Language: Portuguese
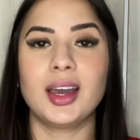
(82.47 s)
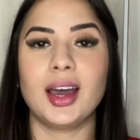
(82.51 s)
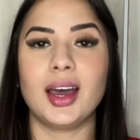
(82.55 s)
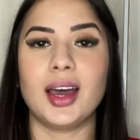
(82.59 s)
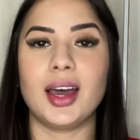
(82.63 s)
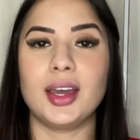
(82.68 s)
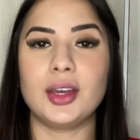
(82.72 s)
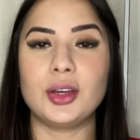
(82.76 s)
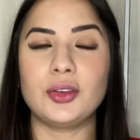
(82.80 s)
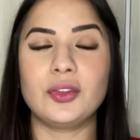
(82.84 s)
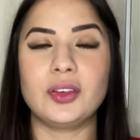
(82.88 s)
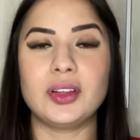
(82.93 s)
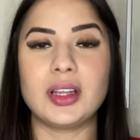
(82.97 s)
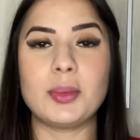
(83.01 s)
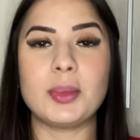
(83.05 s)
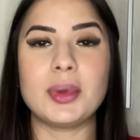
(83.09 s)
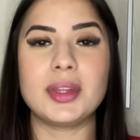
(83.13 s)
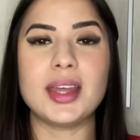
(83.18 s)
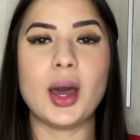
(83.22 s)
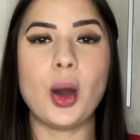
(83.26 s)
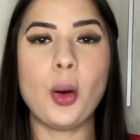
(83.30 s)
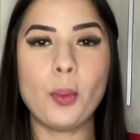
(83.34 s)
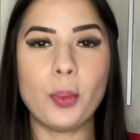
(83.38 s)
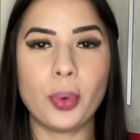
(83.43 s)
Aí eu falei,
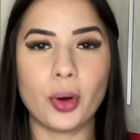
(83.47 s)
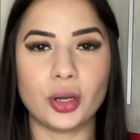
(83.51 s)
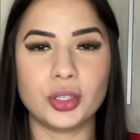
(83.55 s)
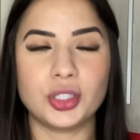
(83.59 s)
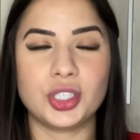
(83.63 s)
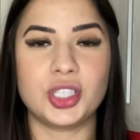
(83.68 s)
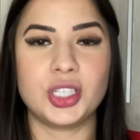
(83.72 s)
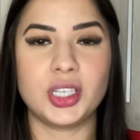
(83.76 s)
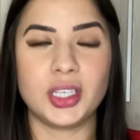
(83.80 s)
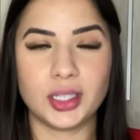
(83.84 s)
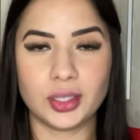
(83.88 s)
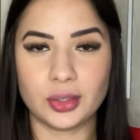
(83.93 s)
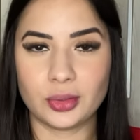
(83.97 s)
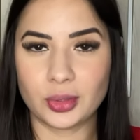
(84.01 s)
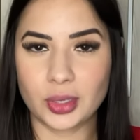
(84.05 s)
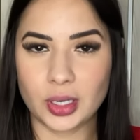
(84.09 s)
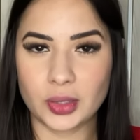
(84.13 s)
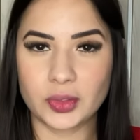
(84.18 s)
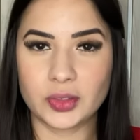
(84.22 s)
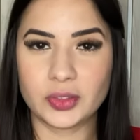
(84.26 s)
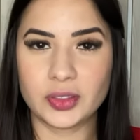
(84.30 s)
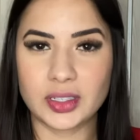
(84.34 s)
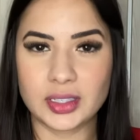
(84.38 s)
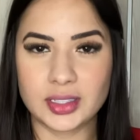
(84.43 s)
me dá um potinho que
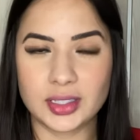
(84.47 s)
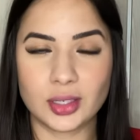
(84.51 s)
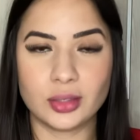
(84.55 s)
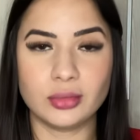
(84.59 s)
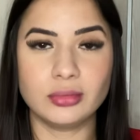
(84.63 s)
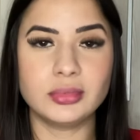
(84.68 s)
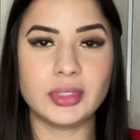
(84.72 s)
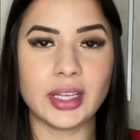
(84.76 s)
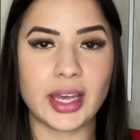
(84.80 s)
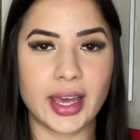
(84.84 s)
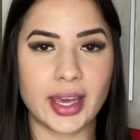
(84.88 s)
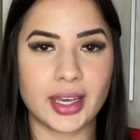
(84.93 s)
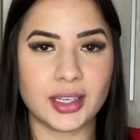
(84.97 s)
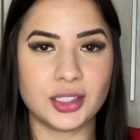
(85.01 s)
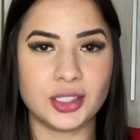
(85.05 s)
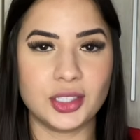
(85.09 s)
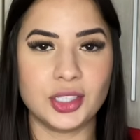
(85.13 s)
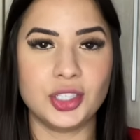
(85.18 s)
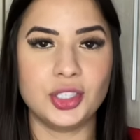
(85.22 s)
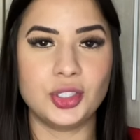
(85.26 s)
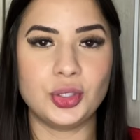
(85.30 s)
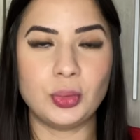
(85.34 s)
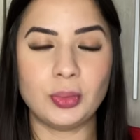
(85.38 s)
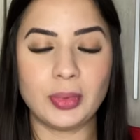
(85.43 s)
eu vou fazer um
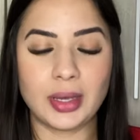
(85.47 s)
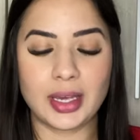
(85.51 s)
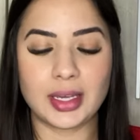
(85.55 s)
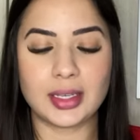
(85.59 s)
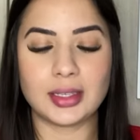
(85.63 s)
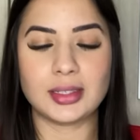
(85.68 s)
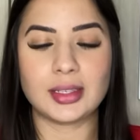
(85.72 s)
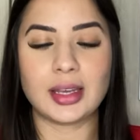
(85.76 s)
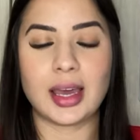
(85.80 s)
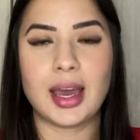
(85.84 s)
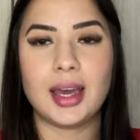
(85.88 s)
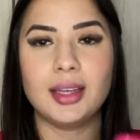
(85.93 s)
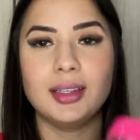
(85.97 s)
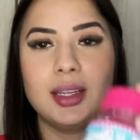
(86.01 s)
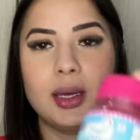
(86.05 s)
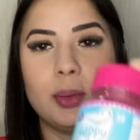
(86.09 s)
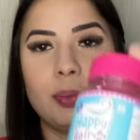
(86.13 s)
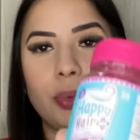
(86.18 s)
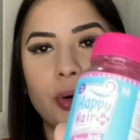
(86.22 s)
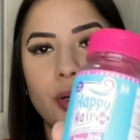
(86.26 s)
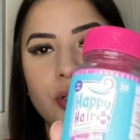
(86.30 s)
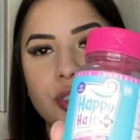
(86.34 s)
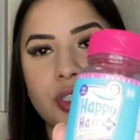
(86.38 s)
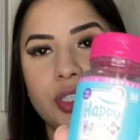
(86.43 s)
teste de um mês. Cada
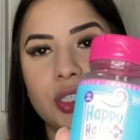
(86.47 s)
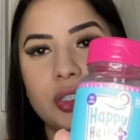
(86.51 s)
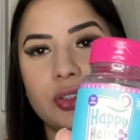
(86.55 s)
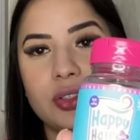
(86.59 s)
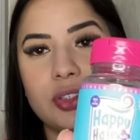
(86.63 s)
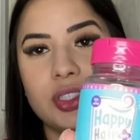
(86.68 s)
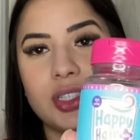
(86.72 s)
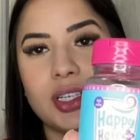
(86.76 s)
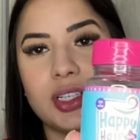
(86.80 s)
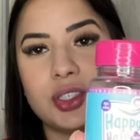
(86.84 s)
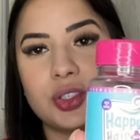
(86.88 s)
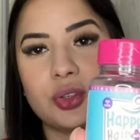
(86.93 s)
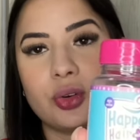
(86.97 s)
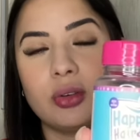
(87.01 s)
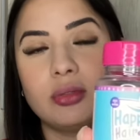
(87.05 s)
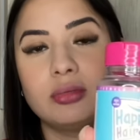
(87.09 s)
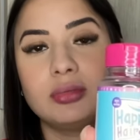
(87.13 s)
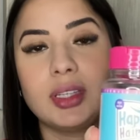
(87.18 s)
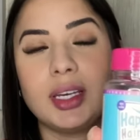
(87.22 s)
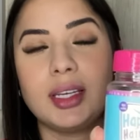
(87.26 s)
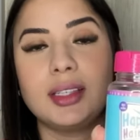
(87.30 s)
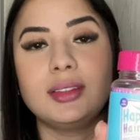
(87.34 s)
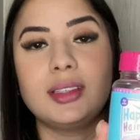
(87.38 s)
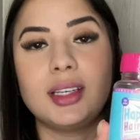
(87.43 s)
potinho, gente,
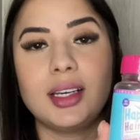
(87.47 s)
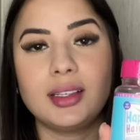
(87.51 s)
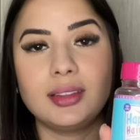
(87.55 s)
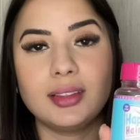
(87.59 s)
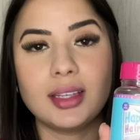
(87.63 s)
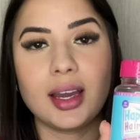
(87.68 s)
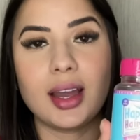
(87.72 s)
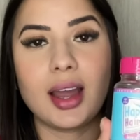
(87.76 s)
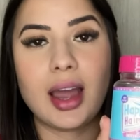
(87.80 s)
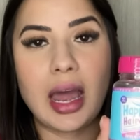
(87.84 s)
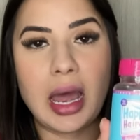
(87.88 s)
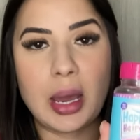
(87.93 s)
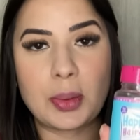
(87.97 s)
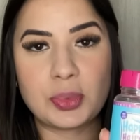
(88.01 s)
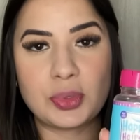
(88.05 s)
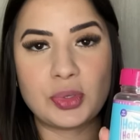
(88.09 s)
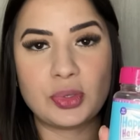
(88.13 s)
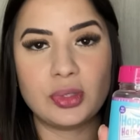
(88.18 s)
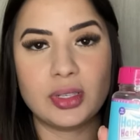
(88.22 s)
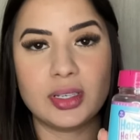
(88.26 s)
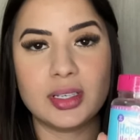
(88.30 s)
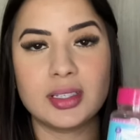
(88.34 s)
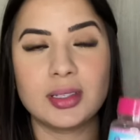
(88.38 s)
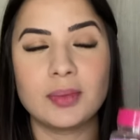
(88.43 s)
contém 30
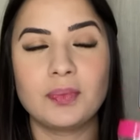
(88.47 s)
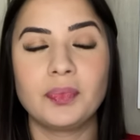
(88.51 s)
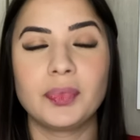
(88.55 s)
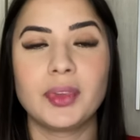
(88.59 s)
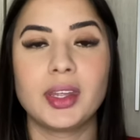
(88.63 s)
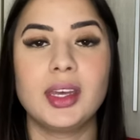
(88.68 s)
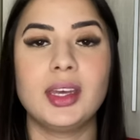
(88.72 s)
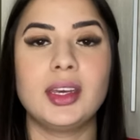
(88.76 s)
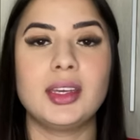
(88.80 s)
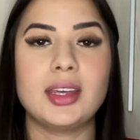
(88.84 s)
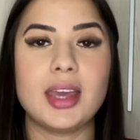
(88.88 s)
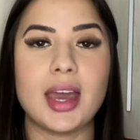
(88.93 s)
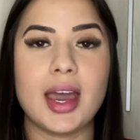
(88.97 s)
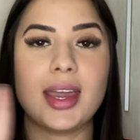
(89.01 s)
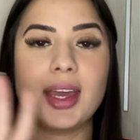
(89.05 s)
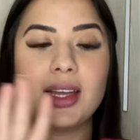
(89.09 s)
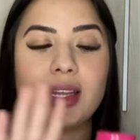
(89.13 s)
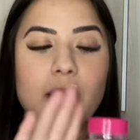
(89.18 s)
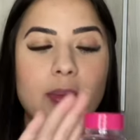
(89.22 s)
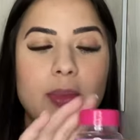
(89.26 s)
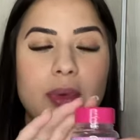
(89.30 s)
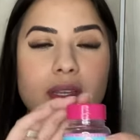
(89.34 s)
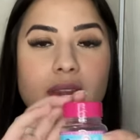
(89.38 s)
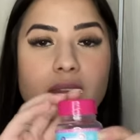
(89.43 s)
cápsulas. E aí
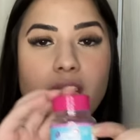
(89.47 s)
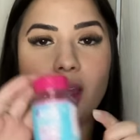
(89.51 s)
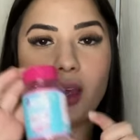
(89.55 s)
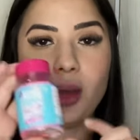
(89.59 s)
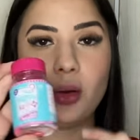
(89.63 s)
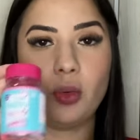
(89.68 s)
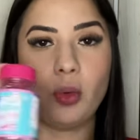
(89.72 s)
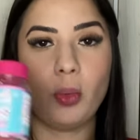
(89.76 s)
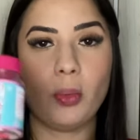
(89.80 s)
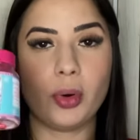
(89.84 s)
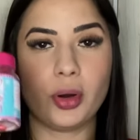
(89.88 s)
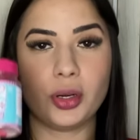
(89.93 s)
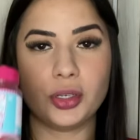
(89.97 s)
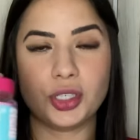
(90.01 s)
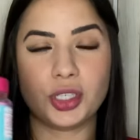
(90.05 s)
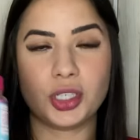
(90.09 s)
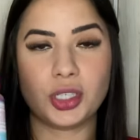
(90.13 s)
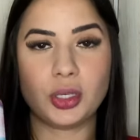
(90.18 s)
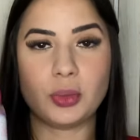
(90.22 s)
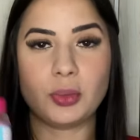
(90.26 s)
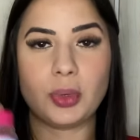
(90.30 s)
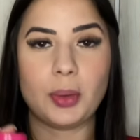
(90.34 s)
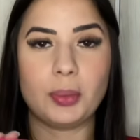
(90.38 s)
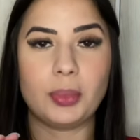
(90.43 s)
ela me deu um
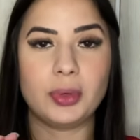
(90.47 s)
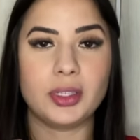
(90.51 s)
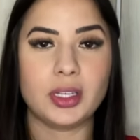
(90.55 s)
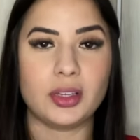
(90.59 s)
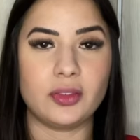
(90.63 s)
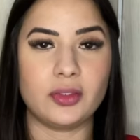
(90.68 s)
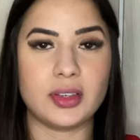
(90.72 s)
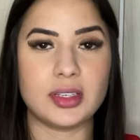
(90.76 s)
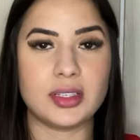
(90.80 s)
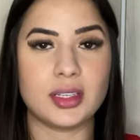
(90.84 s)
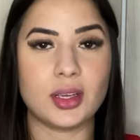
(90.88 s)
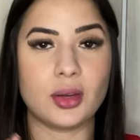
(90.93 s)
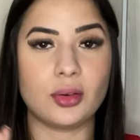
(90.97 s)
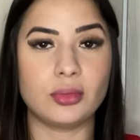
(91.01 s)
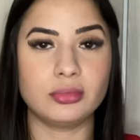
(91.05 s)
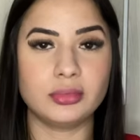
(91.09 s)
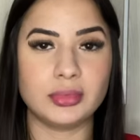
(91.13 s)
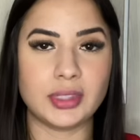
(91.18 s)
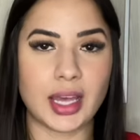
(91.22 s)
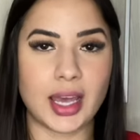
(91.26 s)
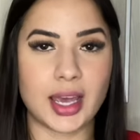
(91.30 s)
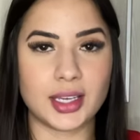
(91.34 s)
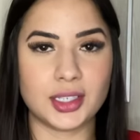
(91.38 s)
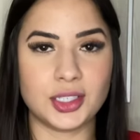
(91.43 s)
potinho para poder fazer um
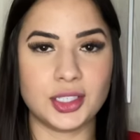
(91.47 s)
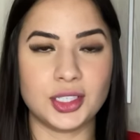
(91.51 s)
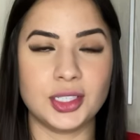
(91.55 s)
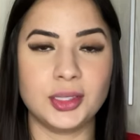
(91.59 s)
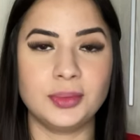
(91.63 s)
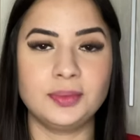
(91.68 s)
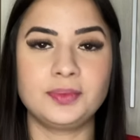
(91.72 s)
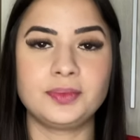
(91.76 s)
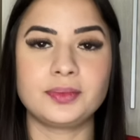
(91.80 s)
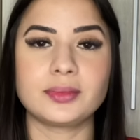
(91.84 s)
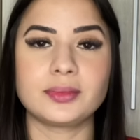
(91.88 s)
teste.